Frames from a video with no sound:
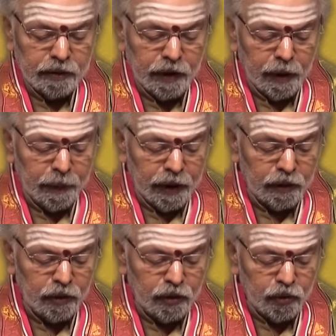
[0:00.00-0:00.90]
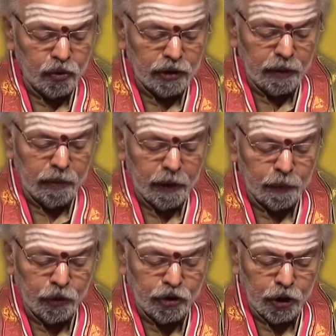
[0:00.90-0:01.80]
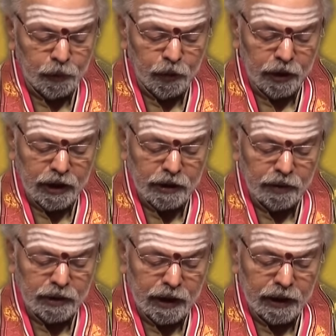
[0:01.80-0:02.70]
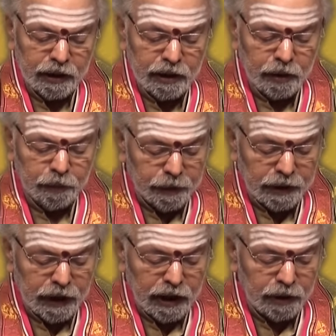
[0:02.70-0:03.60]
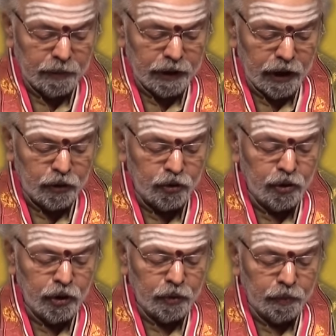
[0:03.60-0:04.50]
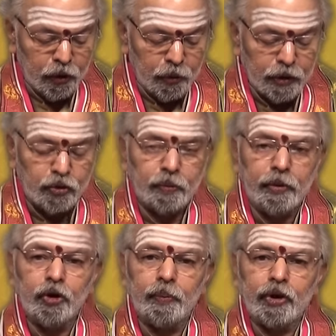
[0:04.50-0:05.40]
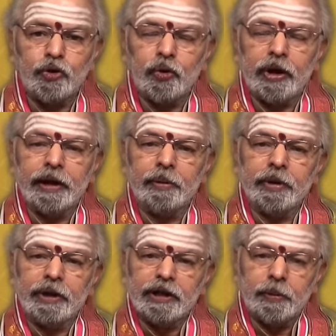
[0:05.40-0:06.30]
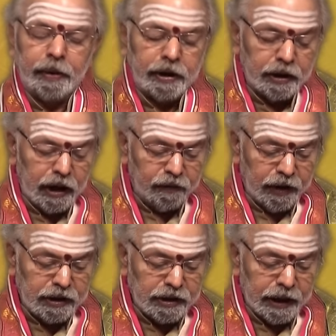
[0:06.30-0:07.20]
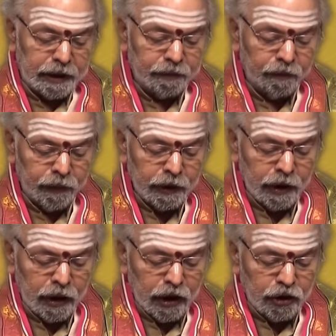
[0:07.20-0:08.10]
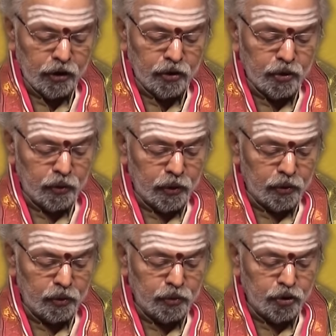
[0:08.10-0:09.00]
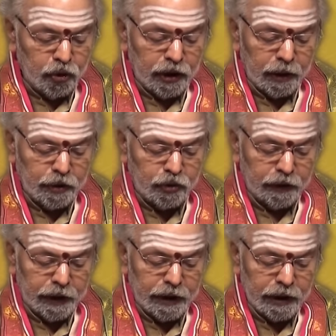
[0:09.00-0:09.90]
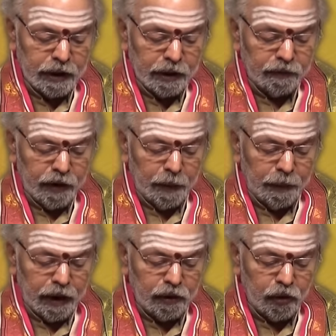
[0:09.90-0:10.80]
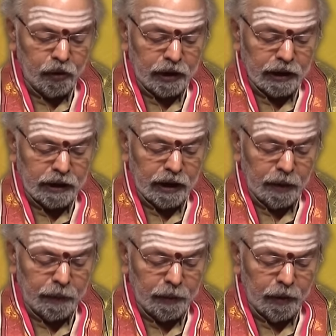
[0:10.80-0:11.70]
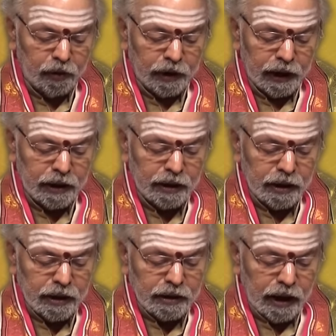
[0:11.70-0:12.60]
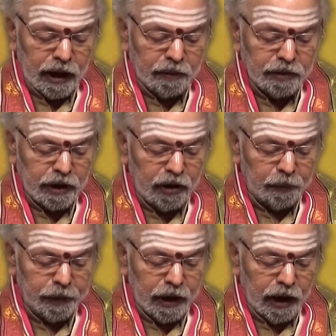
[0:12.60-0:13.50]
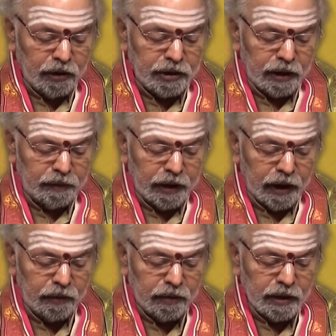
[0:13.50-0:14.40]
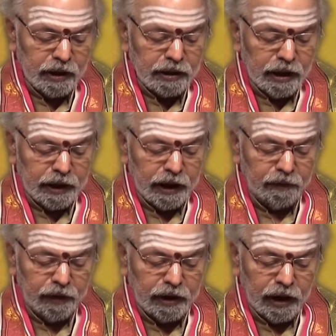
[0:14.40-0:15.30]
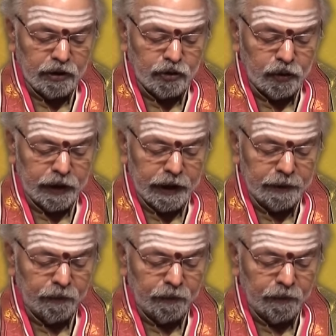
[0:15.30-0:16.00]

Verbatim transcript: వ్యాపారంలో నూతన మార్పులు చేర్పులు కలిసి వస్తాయి ప్రచార సంబంధాలు మెరుగుపరుచు మెరుగుపరుచుకోవడానికి మీరు చేసే ప్రయత్నాలు ఫలిస్తాయి నిరుద్యోగులకు ఉద్యోగం లభిస్తుంది వ్యాపారంలో రొటేషన్ లాభాలు బాగుంటాయి చాలా విషయాల్లో మీ ఆలోచన విధానం సరియైన ఫలితాలను ఇస్తుంది